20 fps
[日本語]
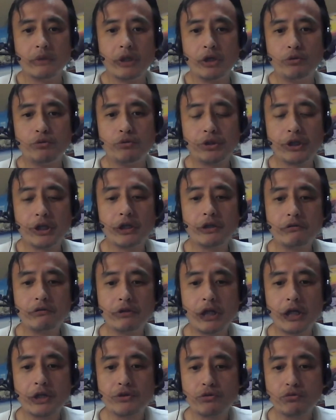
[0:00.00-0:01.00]
で、4件
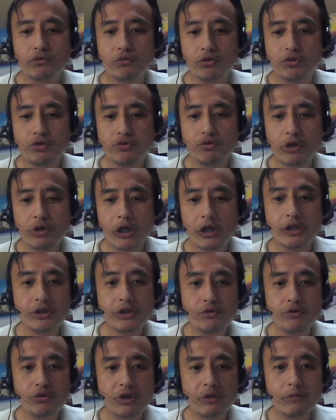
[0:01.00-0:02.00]
くらいちょっと紹介し
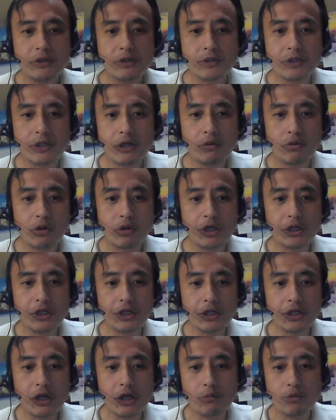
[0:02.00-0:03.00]
ておきますね。他に
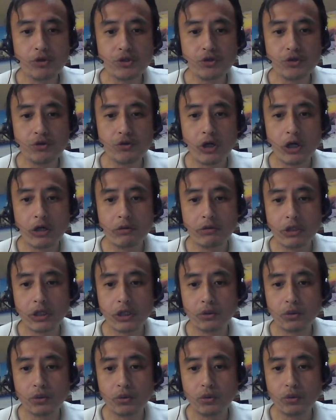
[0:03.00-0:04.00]
2件面白いのがあるんだ
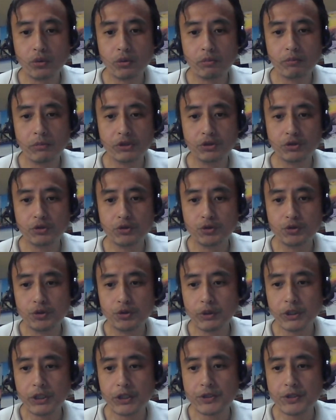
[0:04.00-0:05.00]
けど、まあ、ちょっとそ
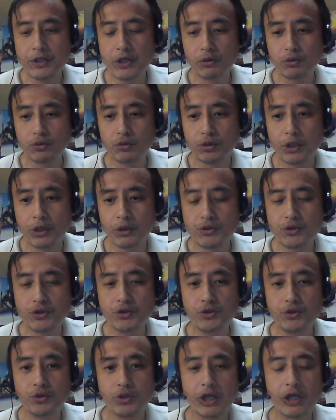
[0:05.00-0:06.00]
れはですね、大人の事
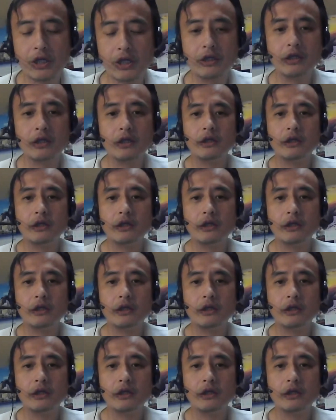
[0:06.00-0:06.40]
情で、